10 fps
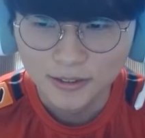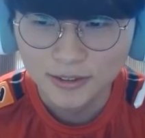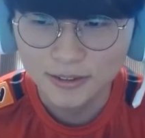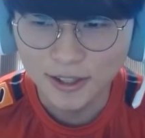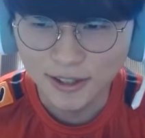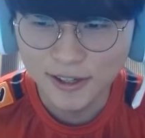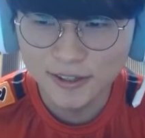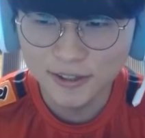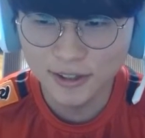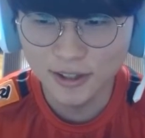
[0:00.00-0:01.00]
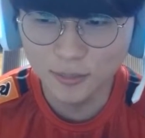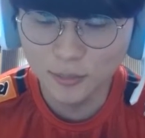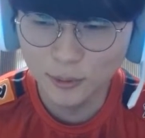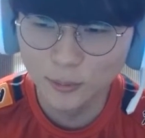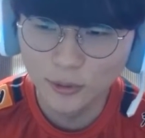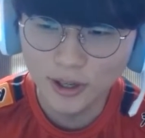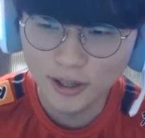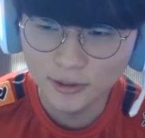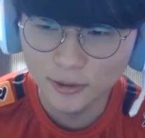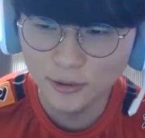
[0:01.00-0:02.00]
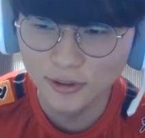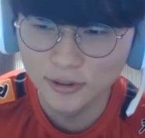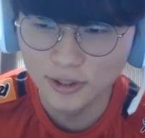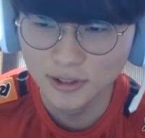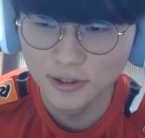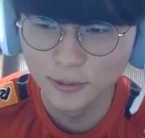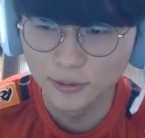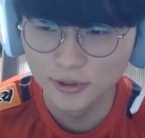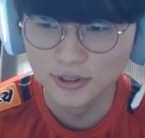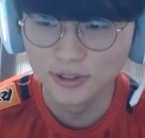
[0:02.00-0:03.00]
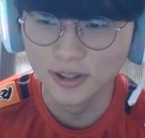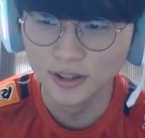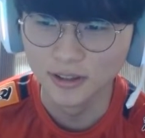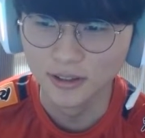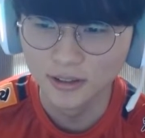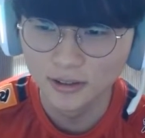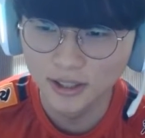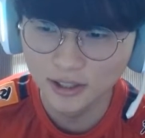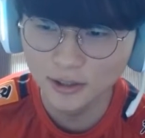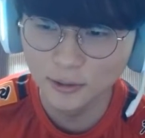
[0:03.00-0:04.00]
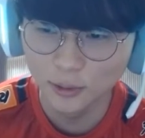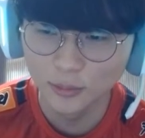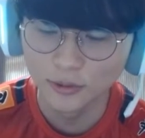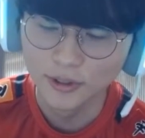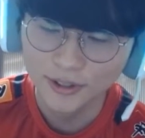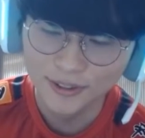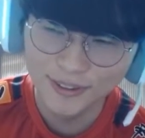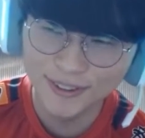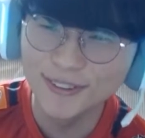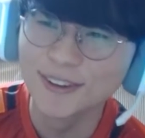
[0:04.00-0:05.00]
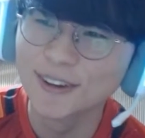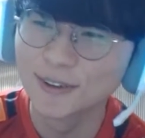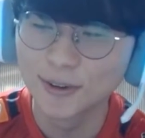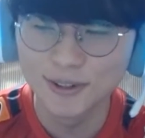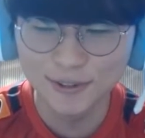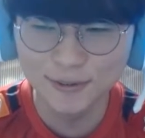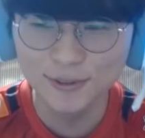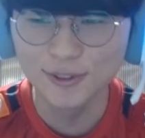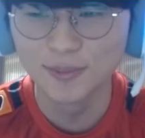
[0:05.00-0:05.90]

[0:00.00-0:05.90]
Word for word: 그 제가 LCK 한 번 올라간 적이 있었잖아요. 네. 네. 그러고 근데 그때 되게 친구들이